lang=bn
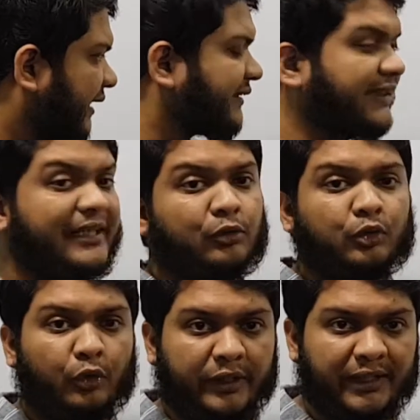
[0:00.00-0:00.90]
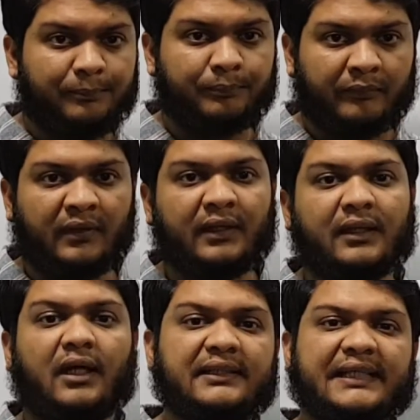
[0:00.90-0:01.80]
এক্সকে ইউ ধরি
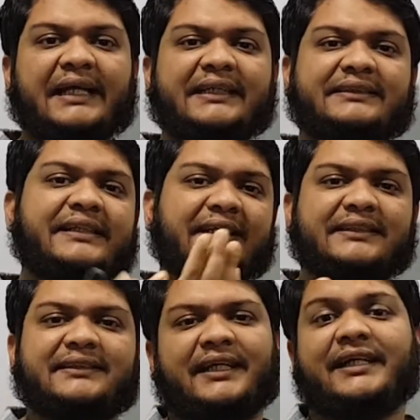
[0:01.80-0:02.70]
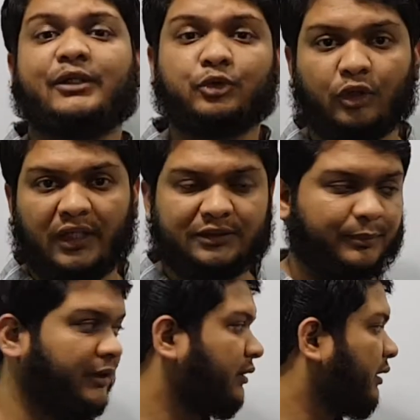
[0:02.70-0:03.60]
তাহলে সাইন এক্স ডিএক্সের জায়গায় ডিউ চলে আসবে
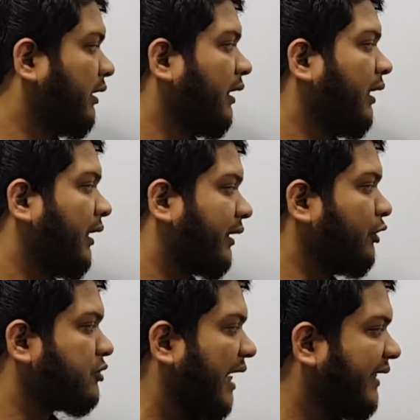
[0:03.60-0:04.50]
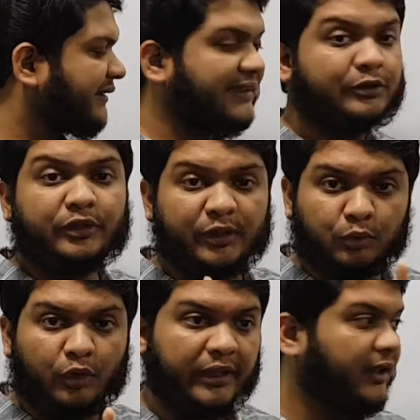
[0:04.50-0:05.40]
কিন্তু সাইন এক্সকে যদি ইউ
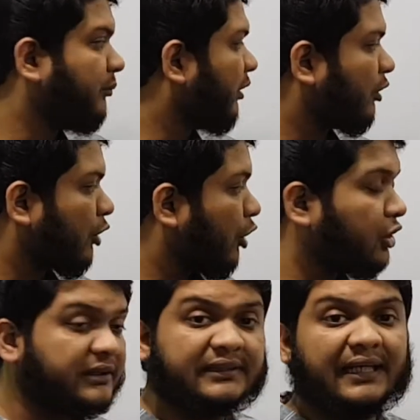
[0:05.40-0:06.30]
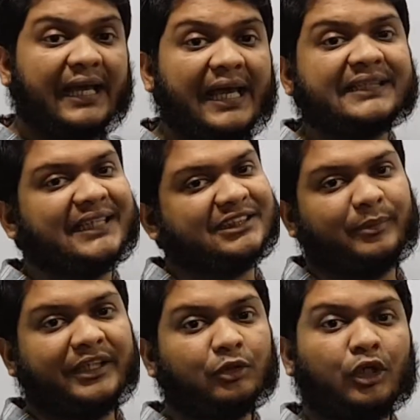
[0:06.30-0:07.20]
ধরি কস এক্স আসবে
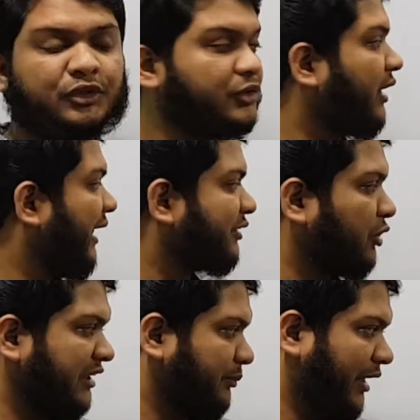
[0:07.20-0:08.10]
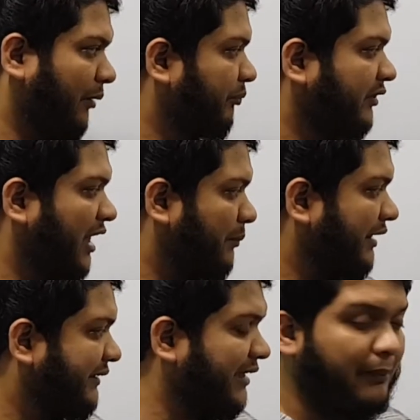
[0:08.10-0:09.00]
কিন্তু কস স্কোয়ার এক্স তো আসবে না তার মানে
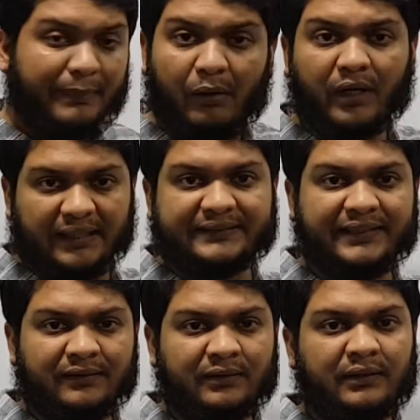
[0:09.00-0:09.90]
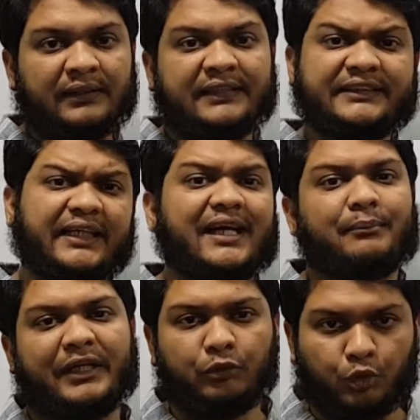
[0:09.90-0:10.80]
যেটার পাওয়ার আছে সেটাকে
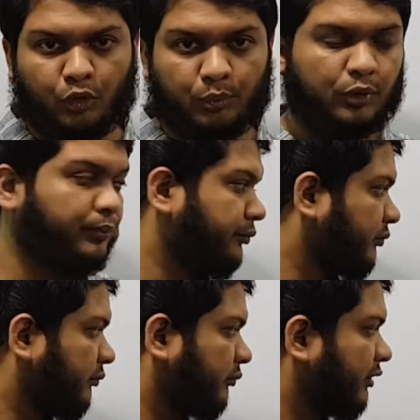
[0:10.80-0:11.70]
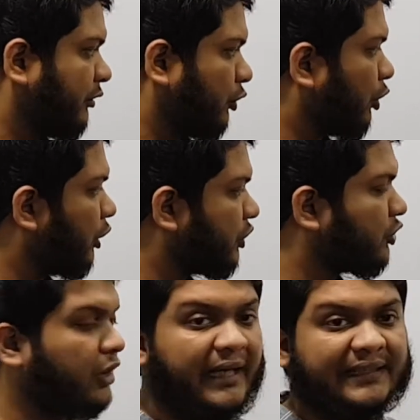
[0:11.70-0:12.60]
আমরা ইউ ধরবো হুম তো কস
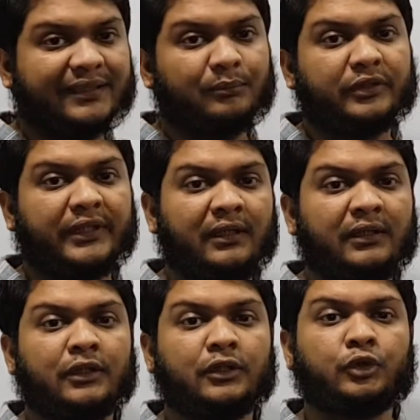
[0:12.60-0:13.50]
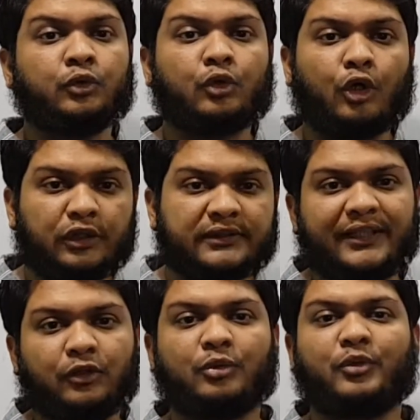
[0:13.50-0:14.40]
স্কোয়ার এক্সের মধ্যে শুধু কসকে
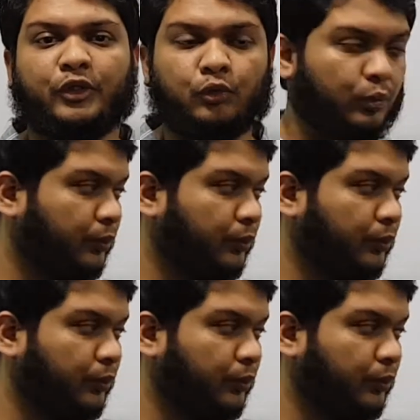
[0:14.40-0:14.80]
ধরবো ইউ